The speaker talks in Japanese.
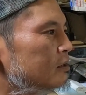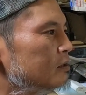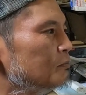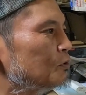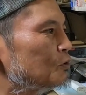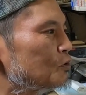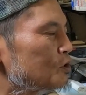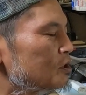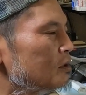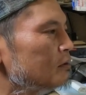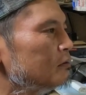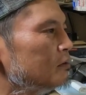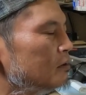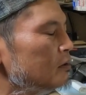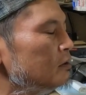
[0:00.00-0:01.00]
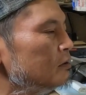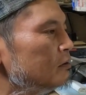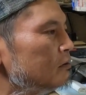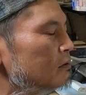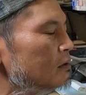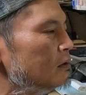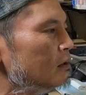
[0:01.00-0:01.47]
つもと違ってね、ゆっ
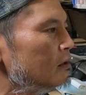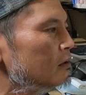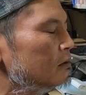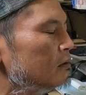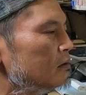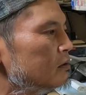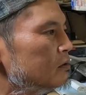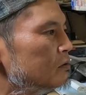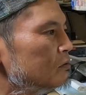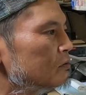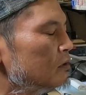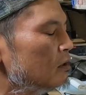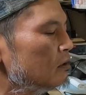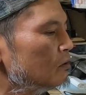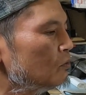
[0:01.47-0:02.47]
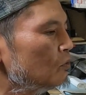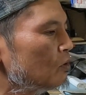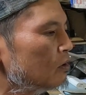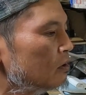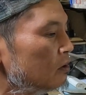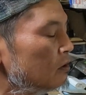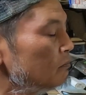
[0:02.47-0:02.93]
くり寝れたりする傾向
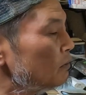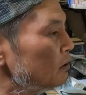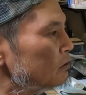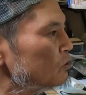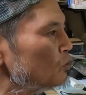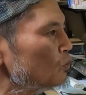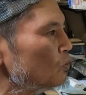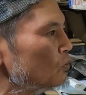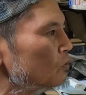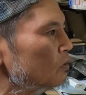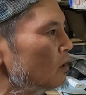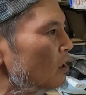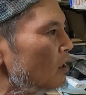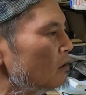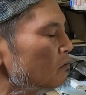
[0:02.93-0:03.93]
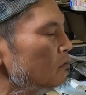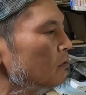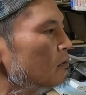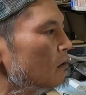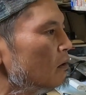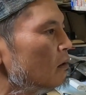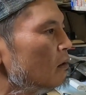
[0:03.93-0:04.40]
がね、今ちょっとあるん
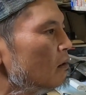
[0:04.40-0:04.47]
よね。